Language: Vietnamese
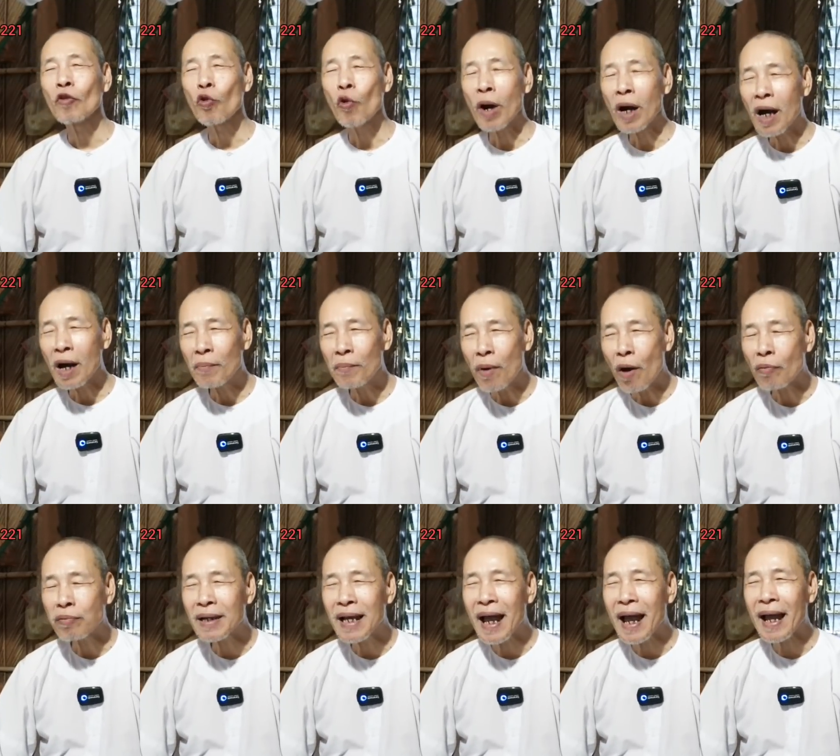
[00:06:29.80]
hoặc là
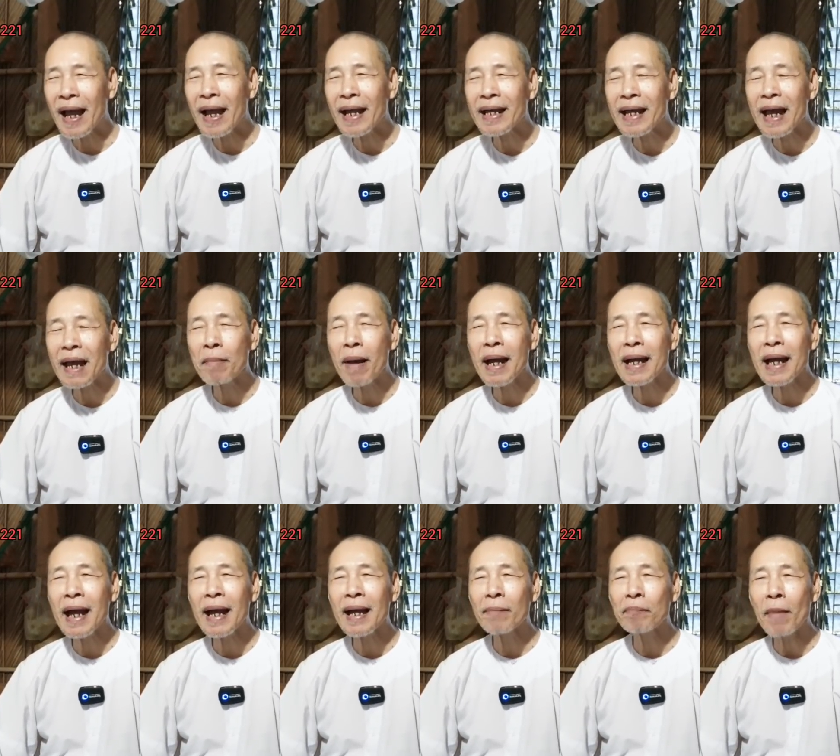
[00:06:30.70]
một ngày hai ngày ba
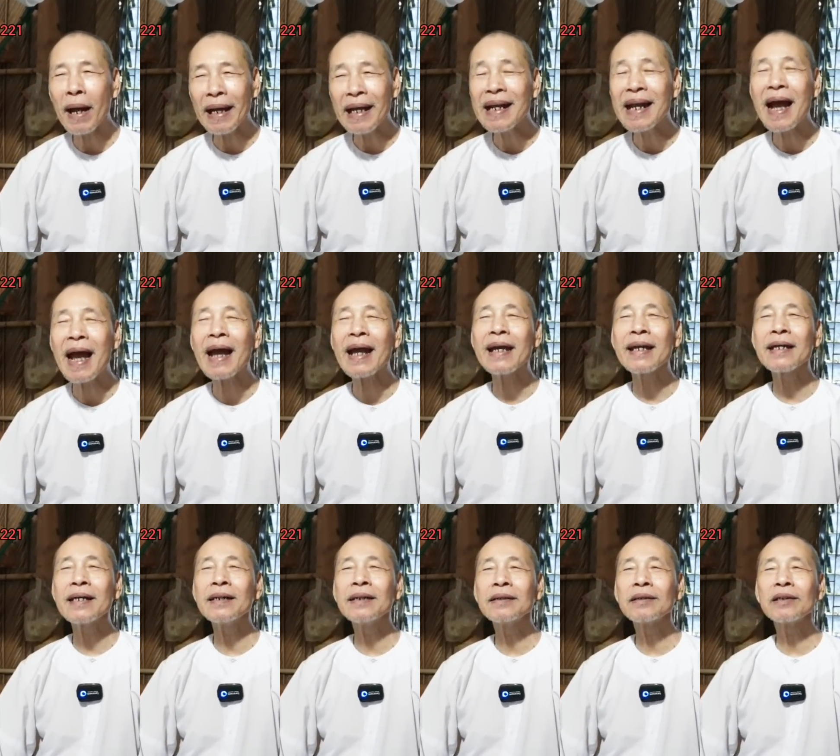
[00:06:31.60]
ngày bảy ngày
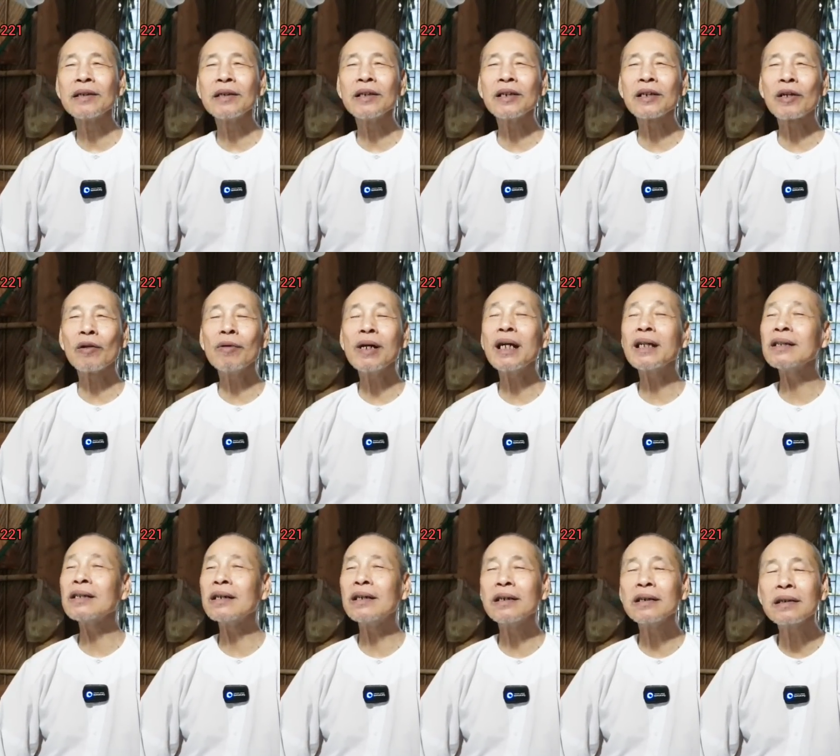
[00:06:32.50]
cũng
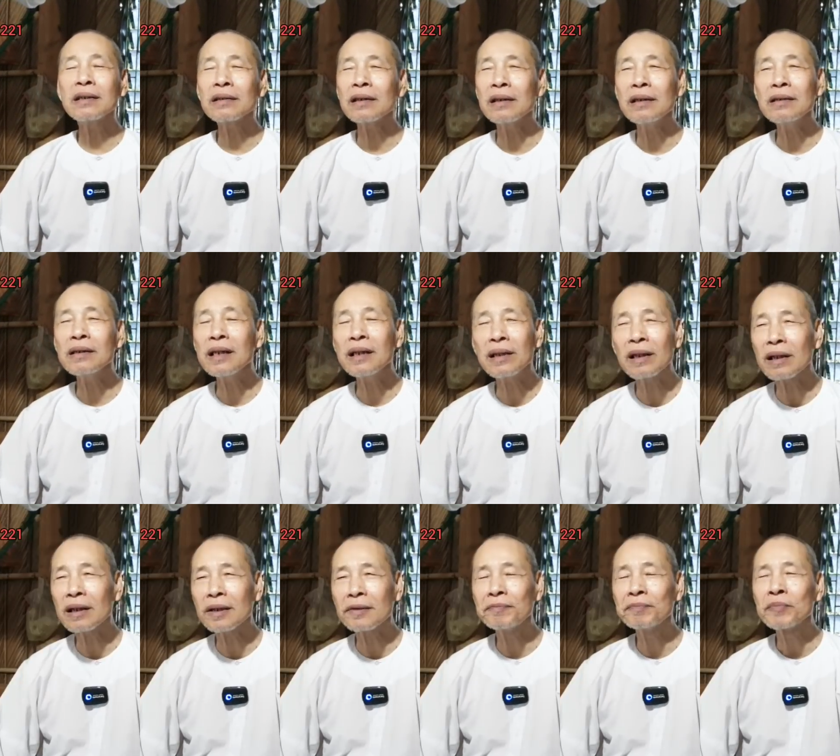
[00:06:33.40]
lên thượng thượng như
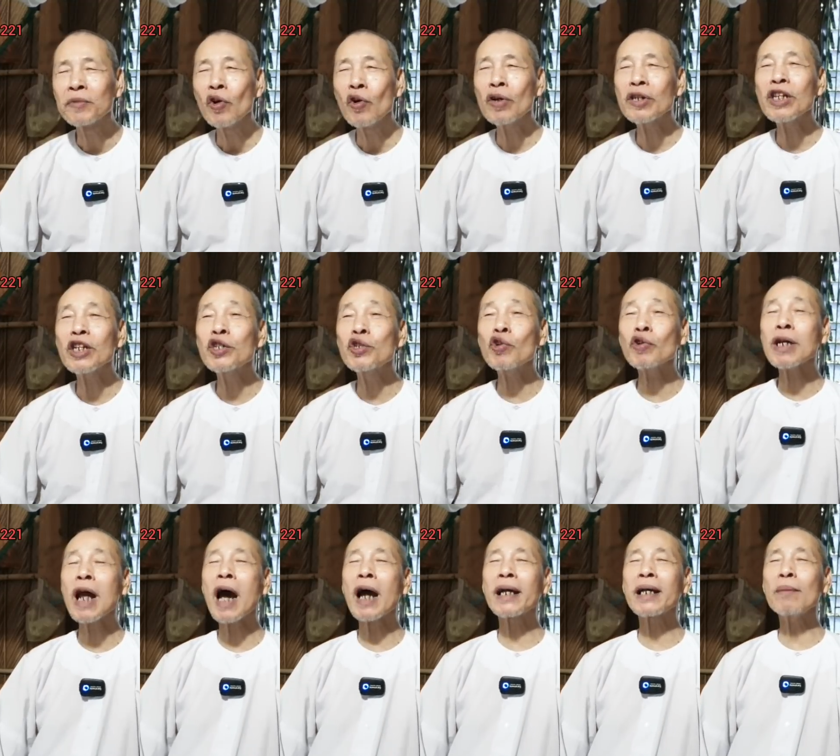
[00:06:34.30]
thôi cũng chỉ
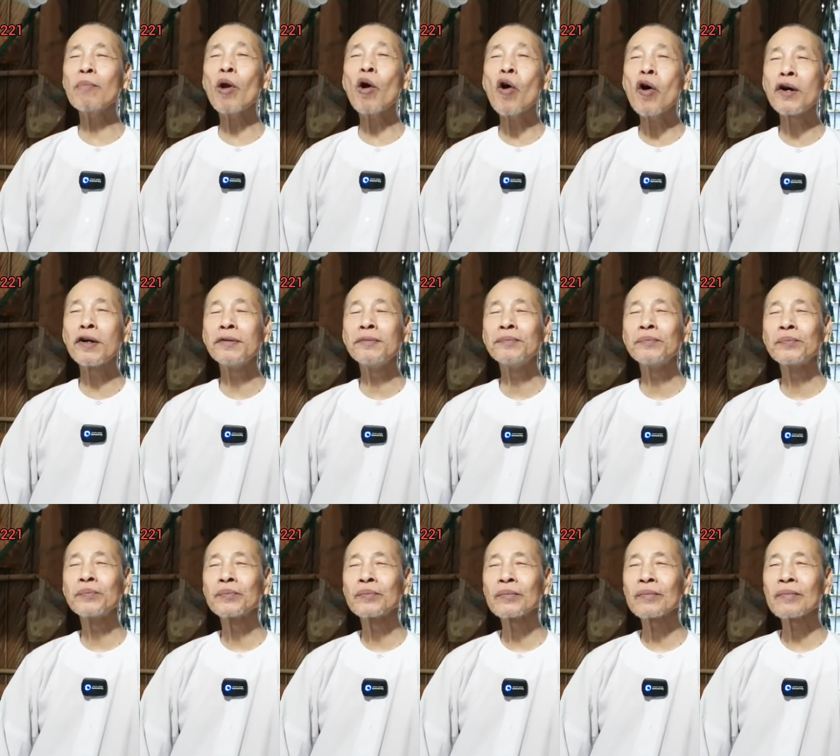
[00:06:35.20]
suốt đời niệm luôn
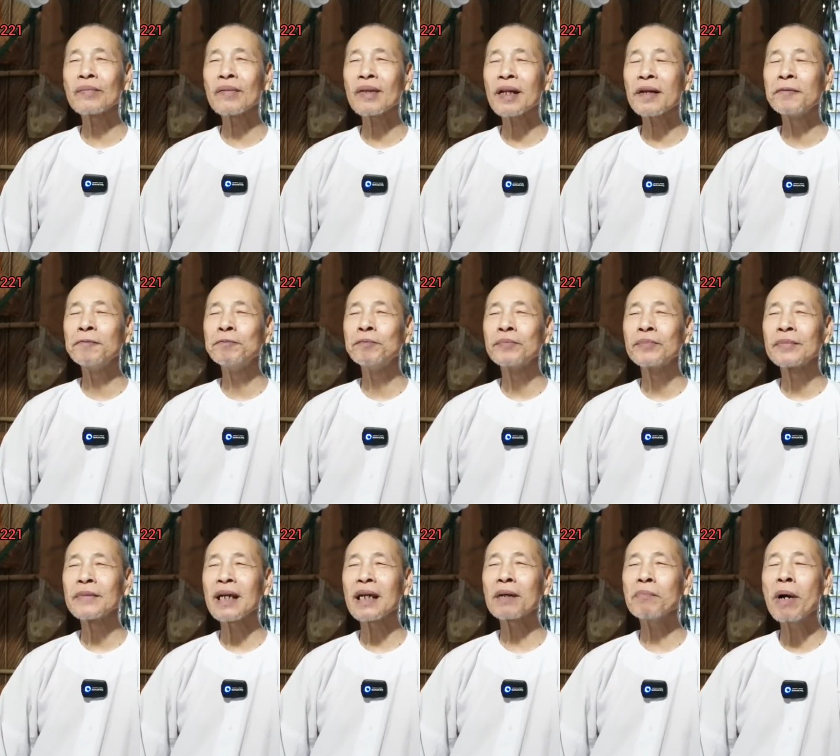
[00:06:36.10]

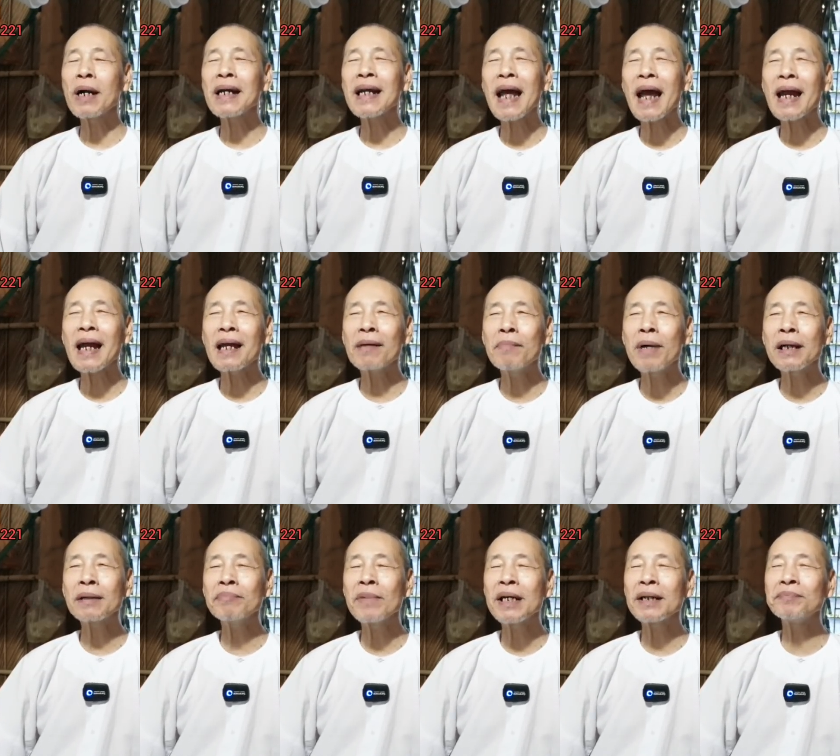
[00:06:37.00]
dạ thì bậc này là
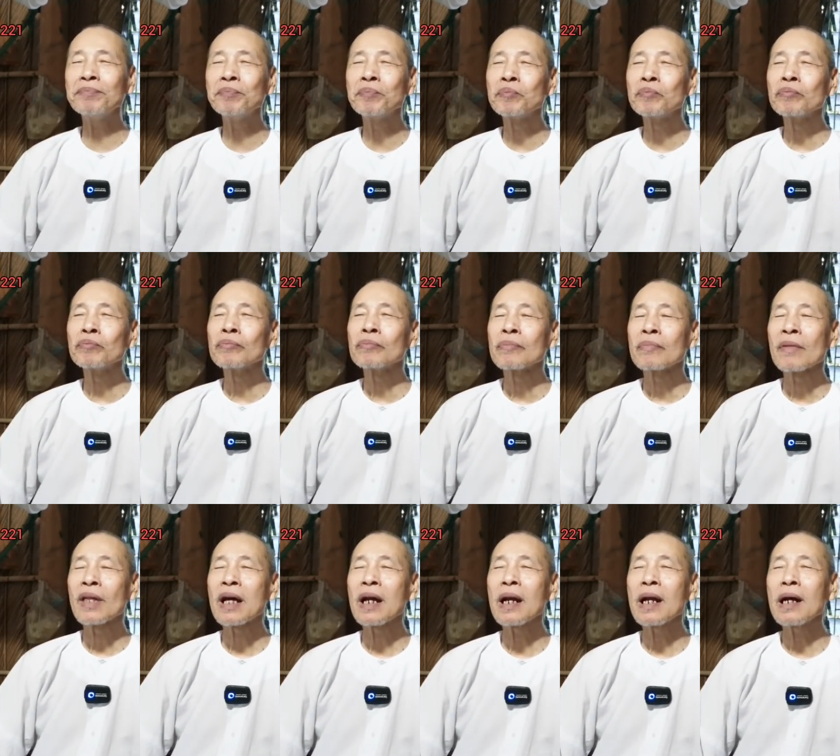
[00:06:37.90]
bậc mà
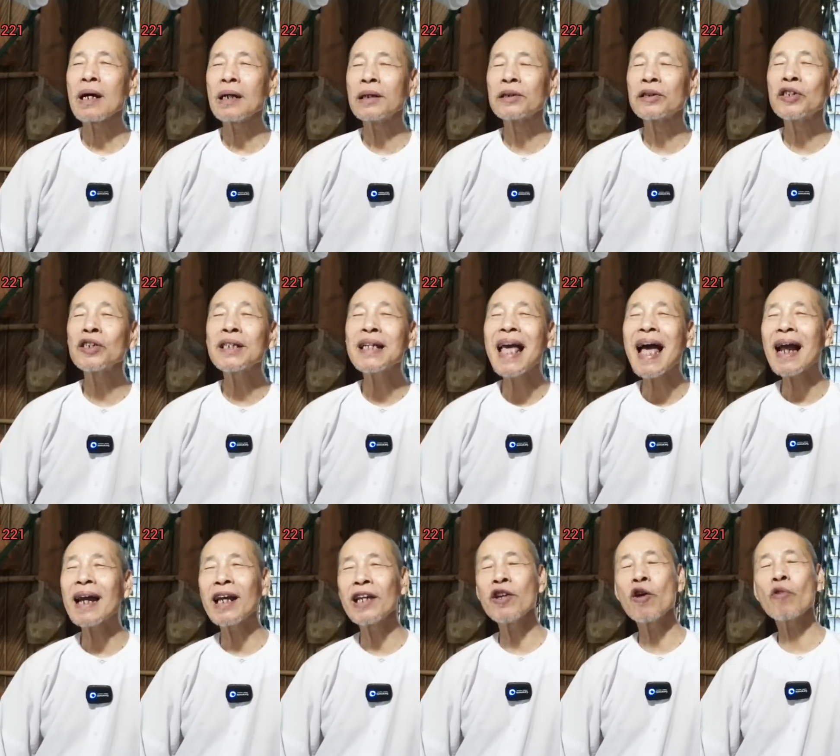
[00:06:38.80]
là xuất
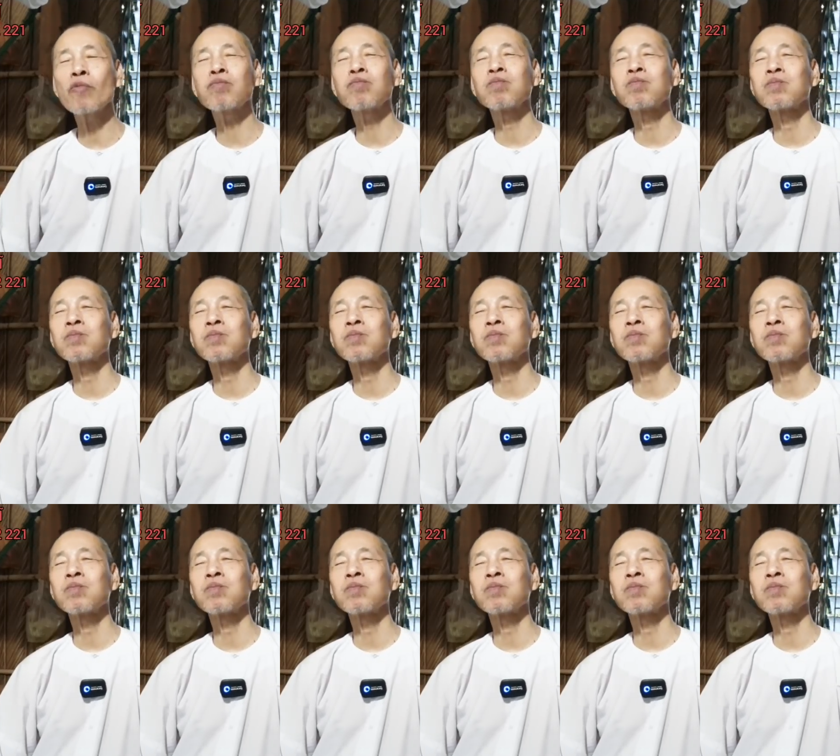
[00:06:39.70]
gia lệ nhục